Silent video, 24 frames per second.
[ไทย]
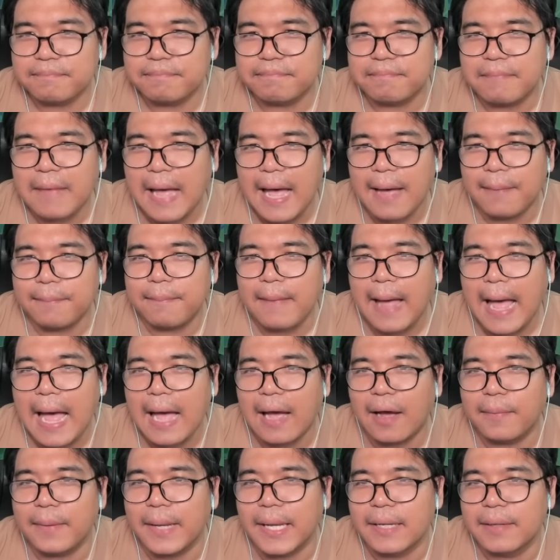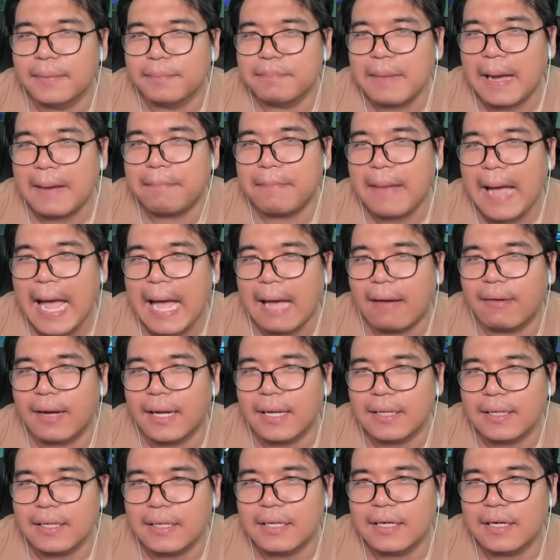ปลาปลาเข้าไปปลาปลา
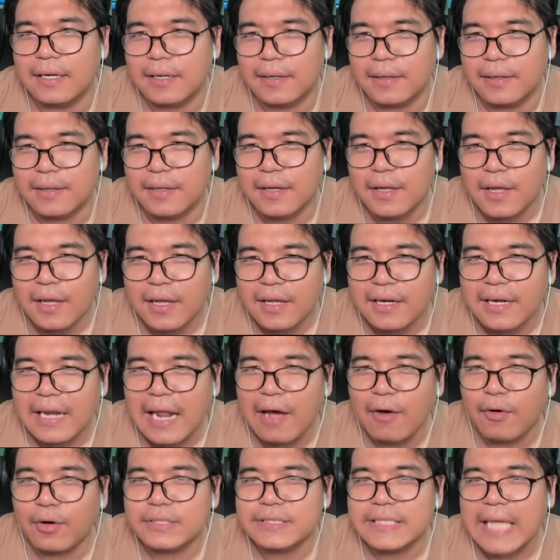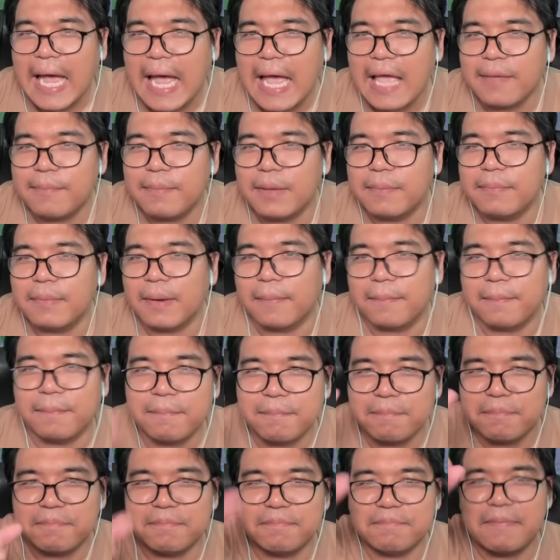อ่ะเออดาวกระจายเป็นแบบ
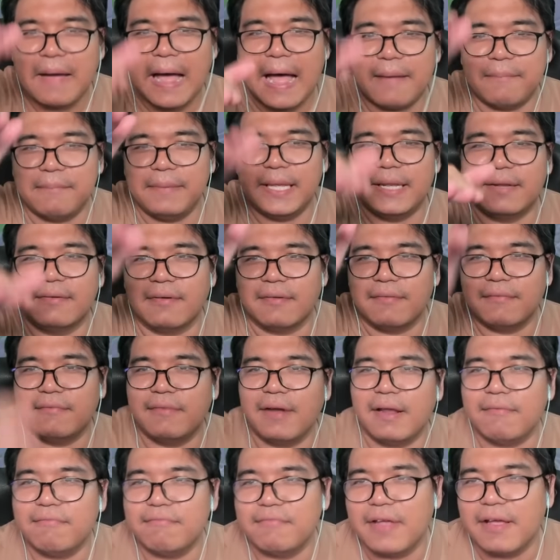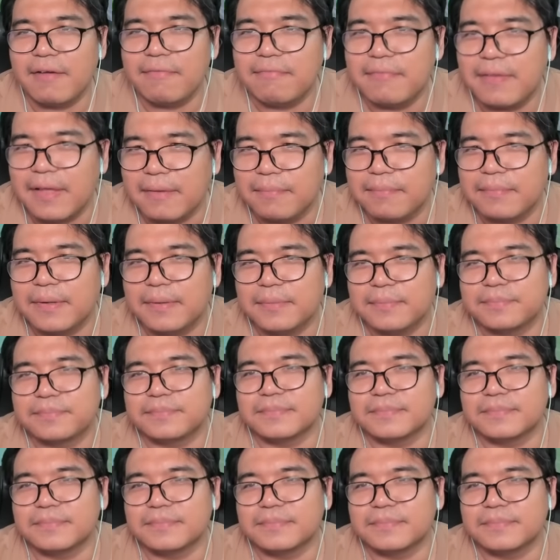ปลาบินแบบแวบแวบแวบครับ